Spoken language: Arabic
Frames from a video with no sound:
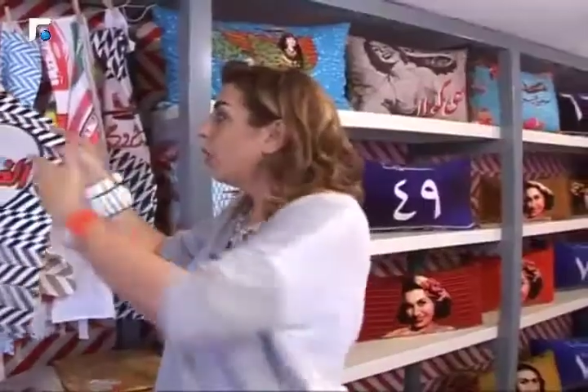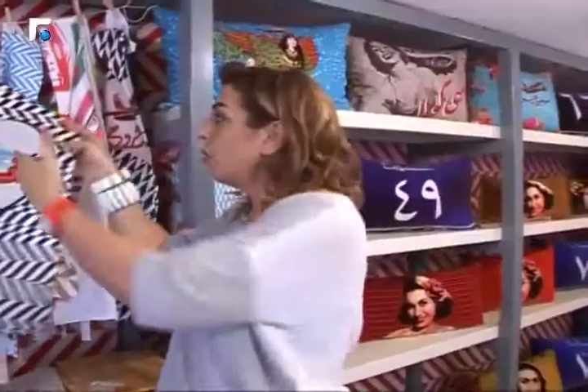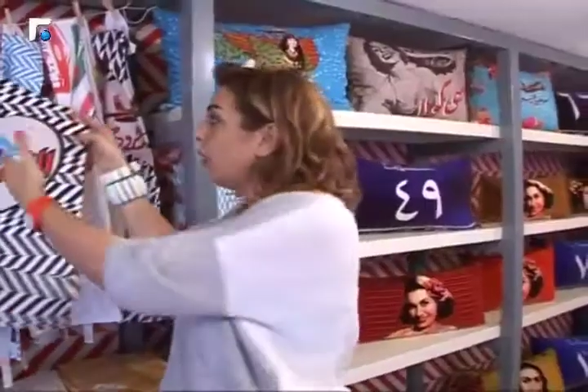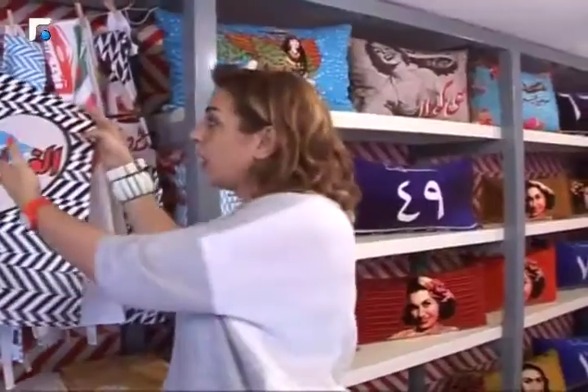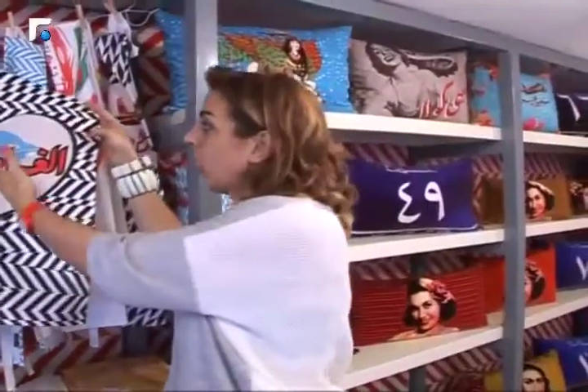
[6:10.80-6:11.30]

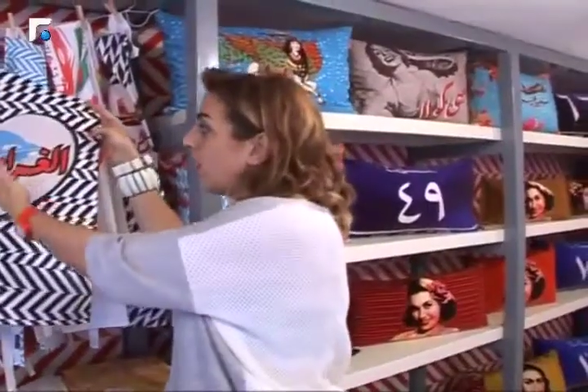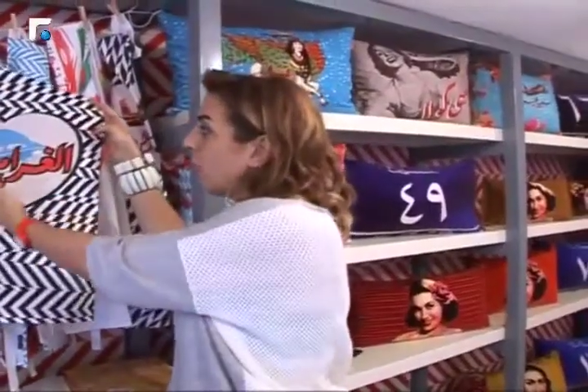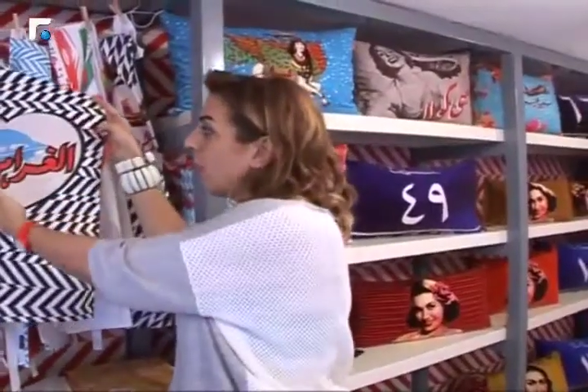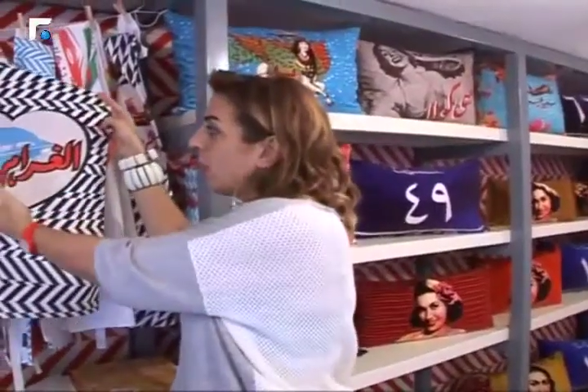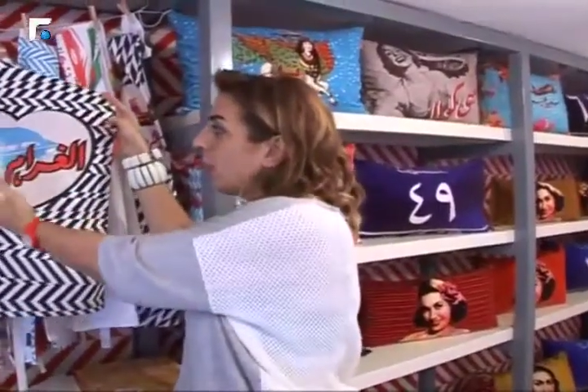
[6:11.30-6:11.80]
جيت انا
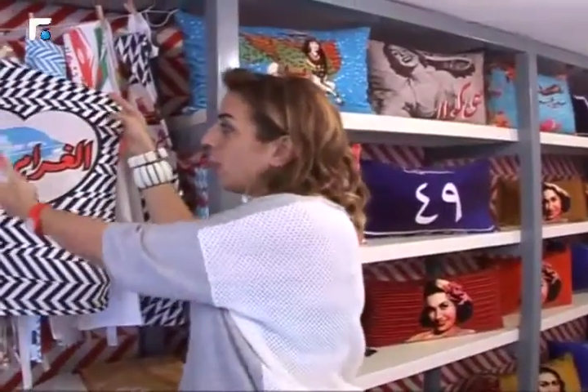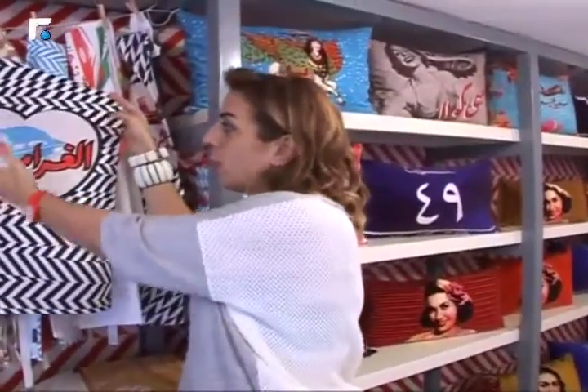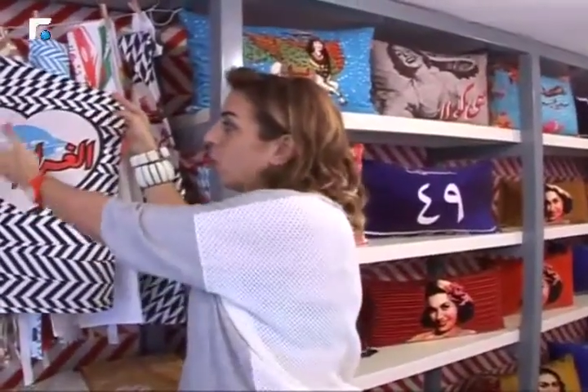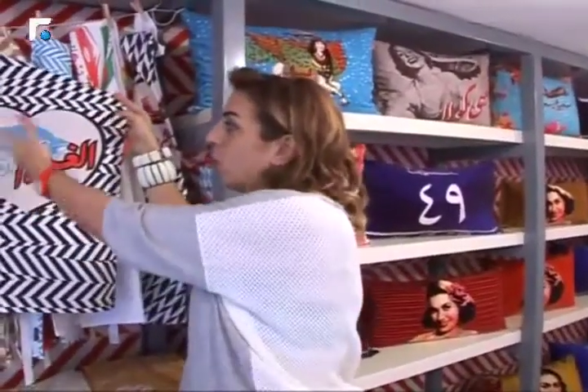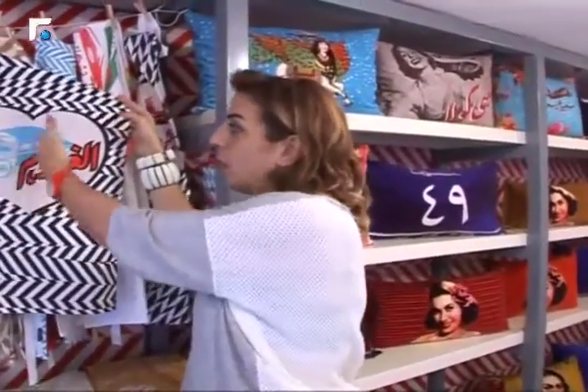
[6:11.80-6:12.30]
فوتت
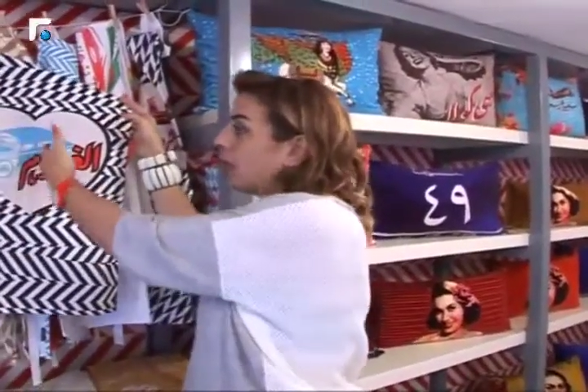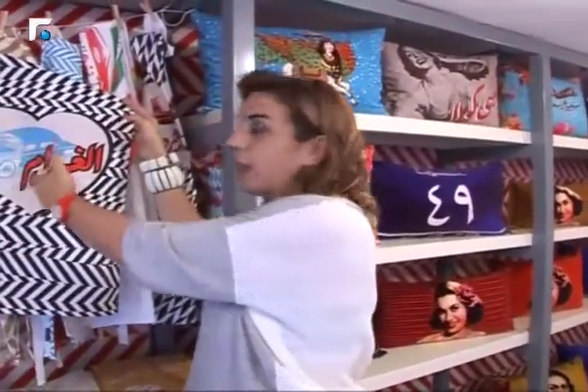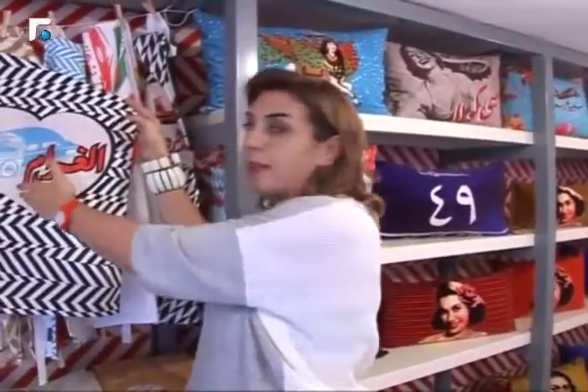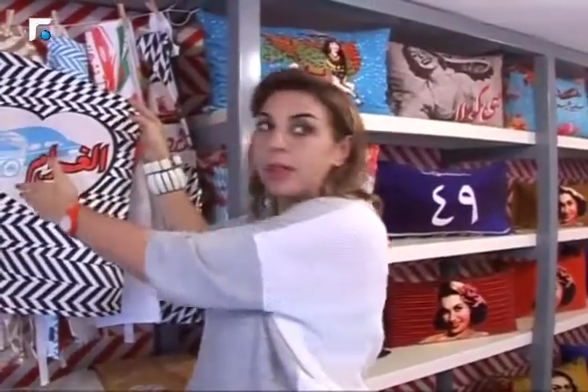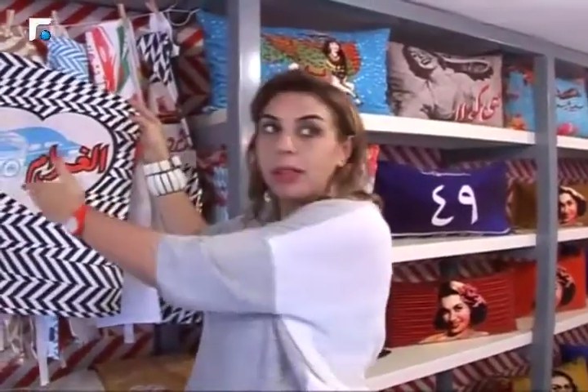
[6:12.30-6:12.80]
صور
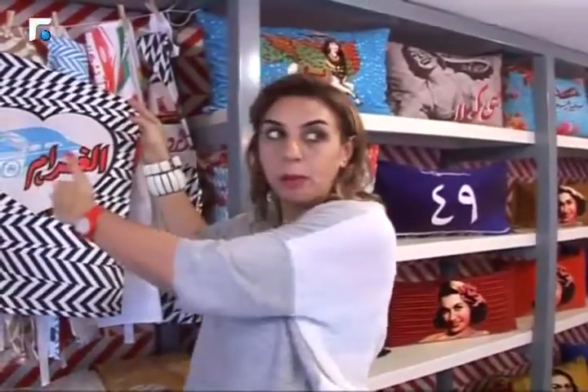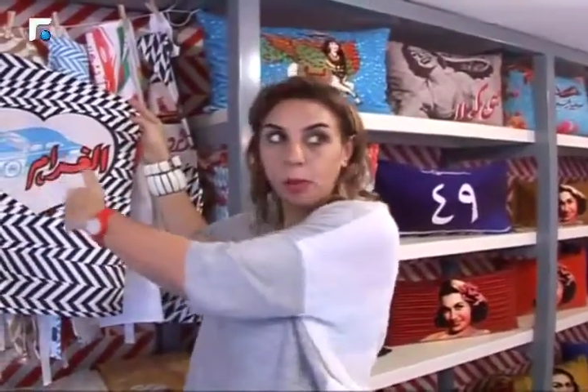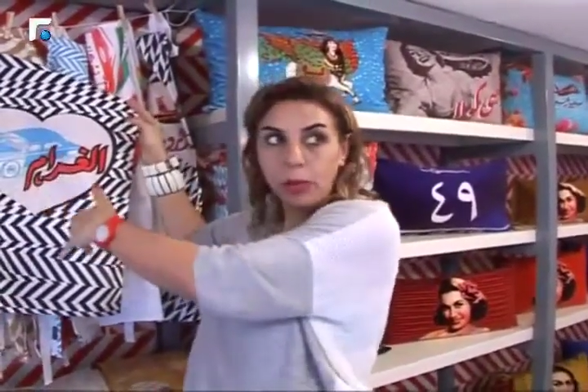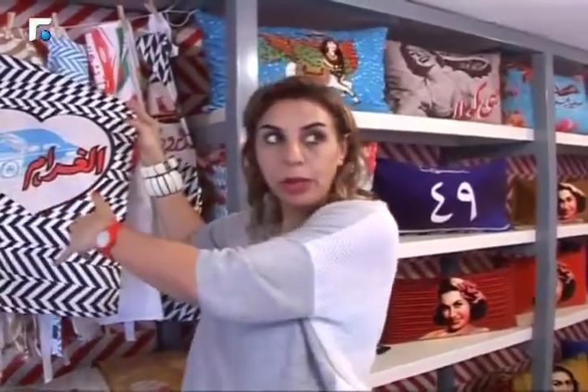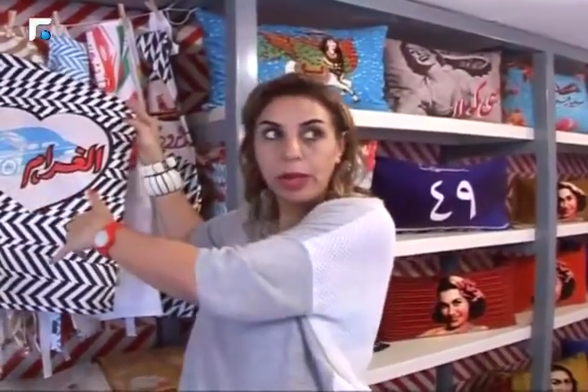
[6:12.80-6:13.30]
التاكسي
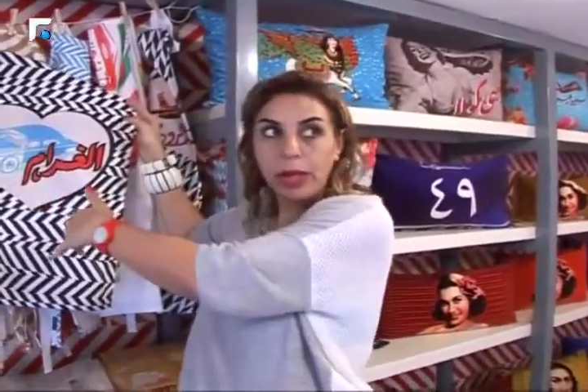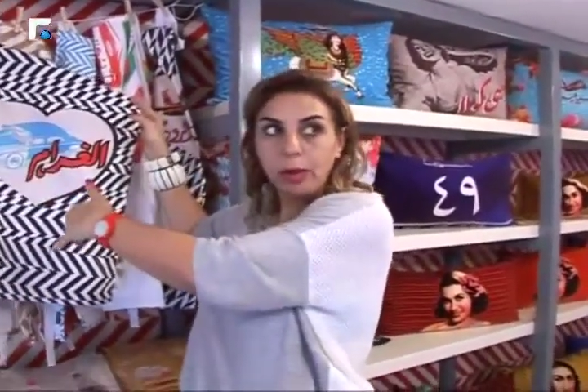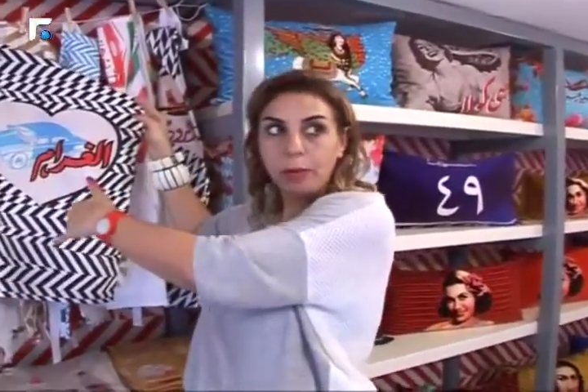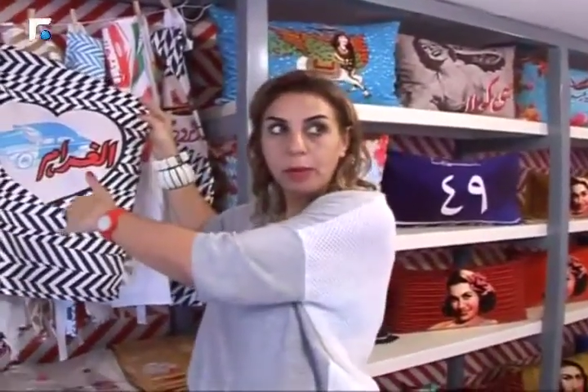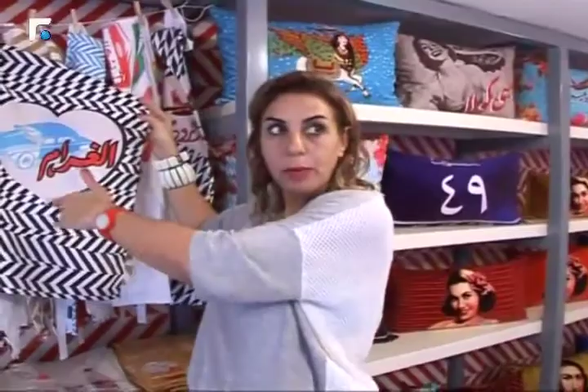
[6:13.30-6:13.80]
تبعونا
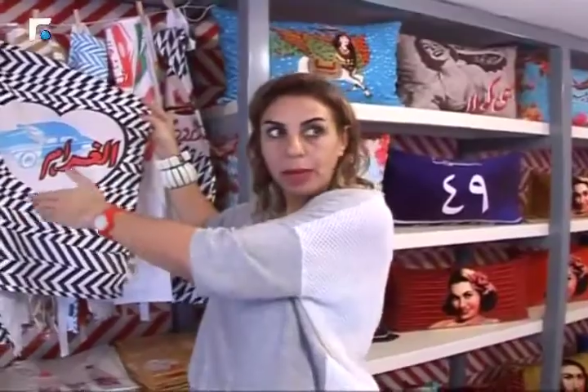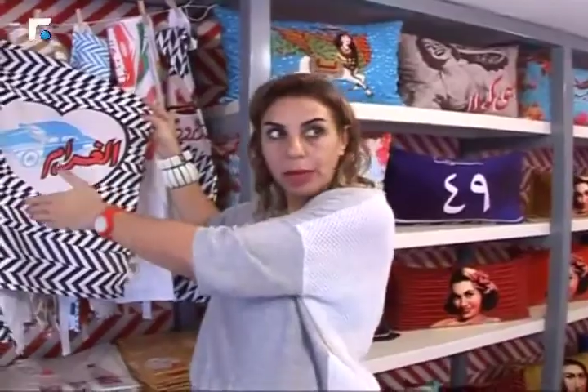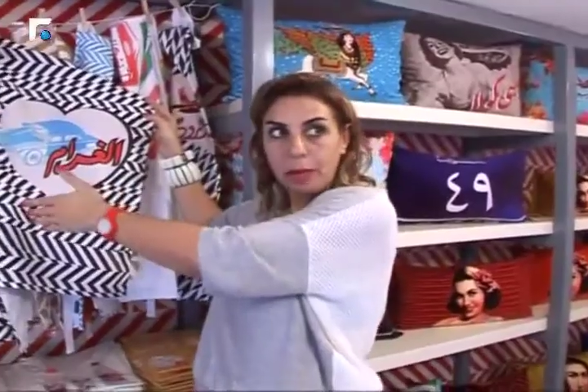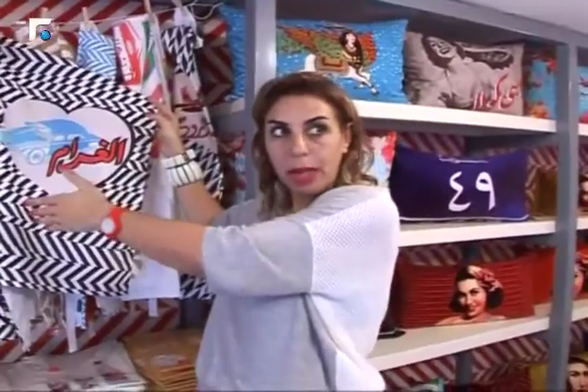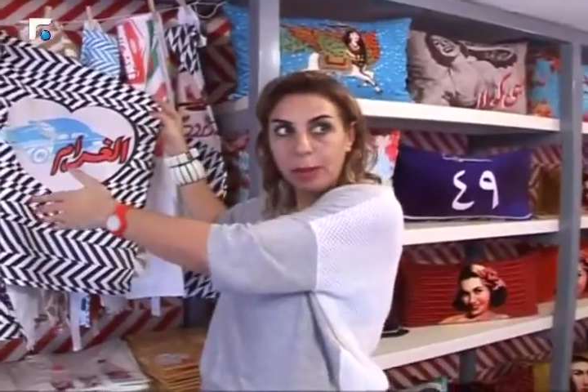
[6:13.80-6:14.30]
نحن بتذكر
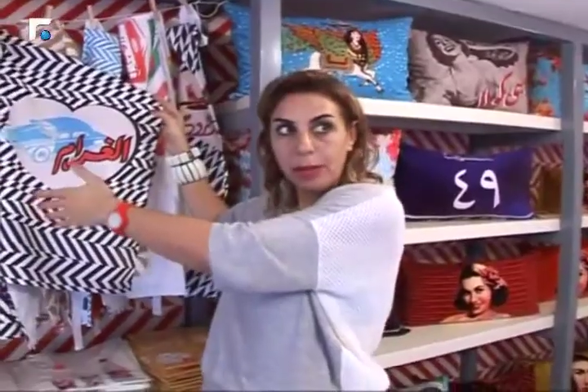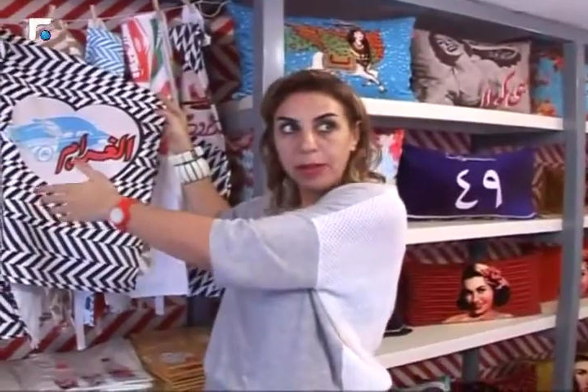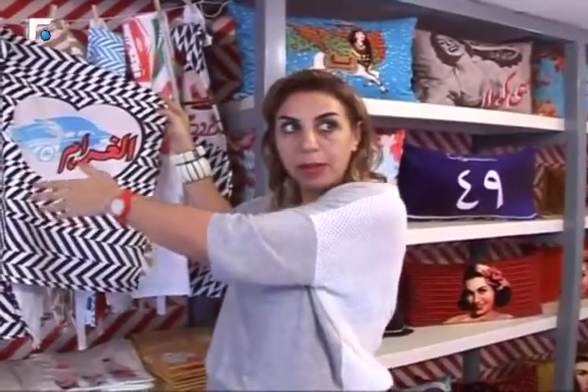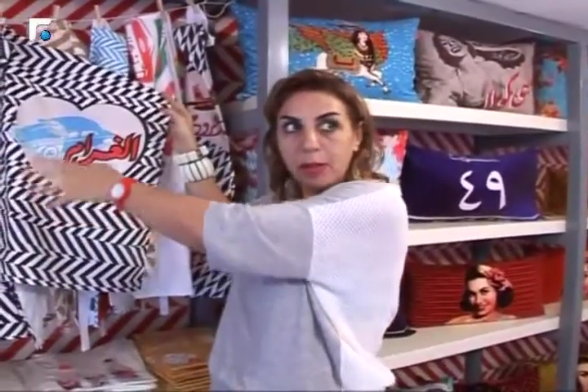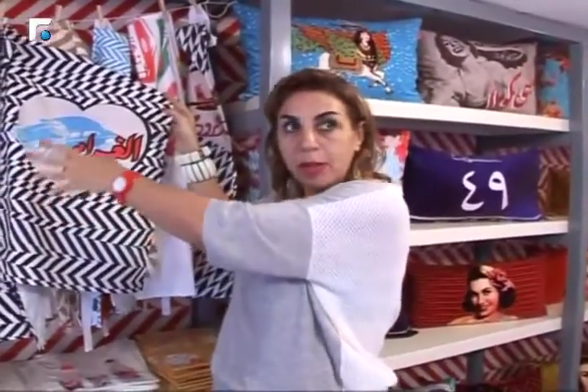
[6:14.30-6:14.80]

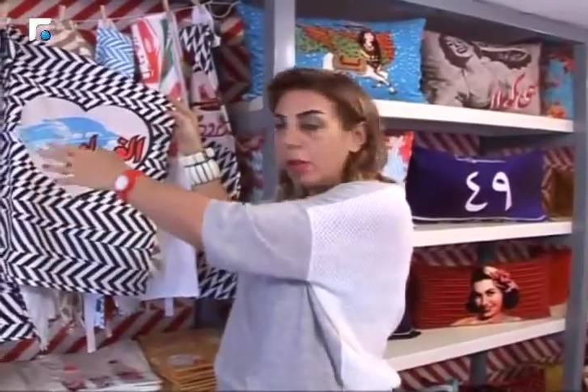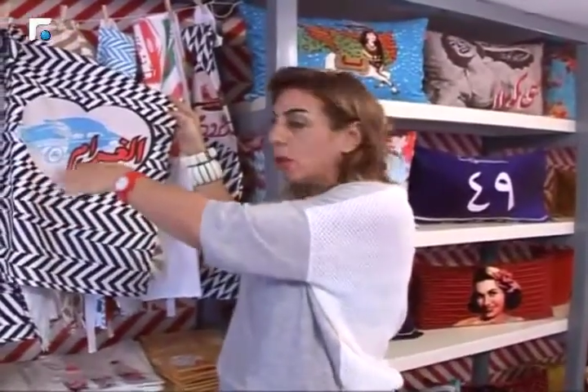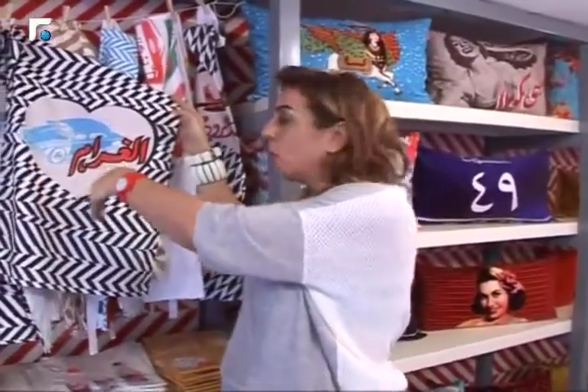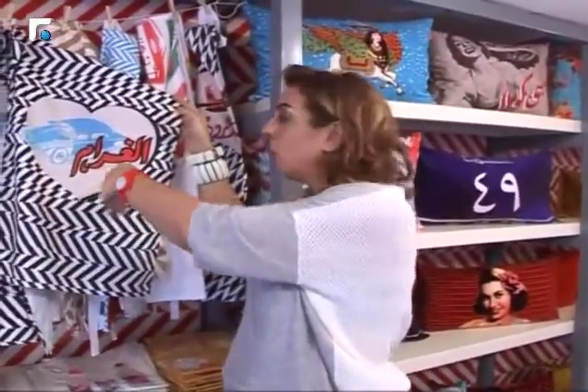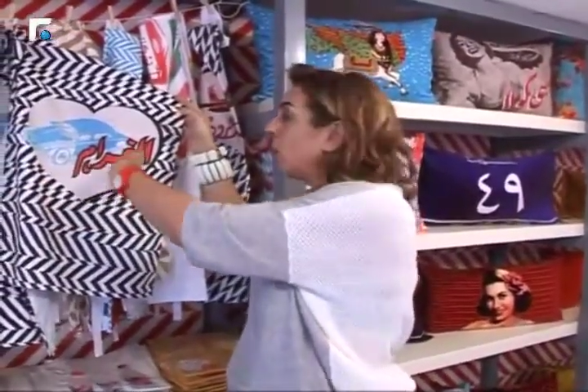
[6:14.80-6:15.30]
بالخمسينات كيف كانوا